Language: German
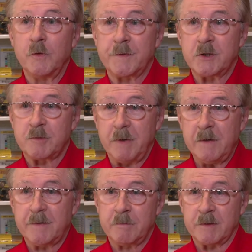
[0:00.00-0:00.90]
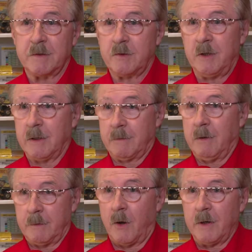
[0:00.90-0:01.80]
aus der Schweiz, was natürlich
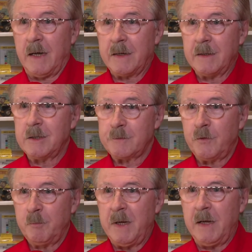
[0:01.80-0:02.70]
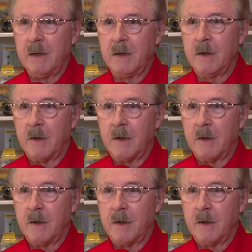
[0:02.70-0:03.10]
naheliegend ist für mich,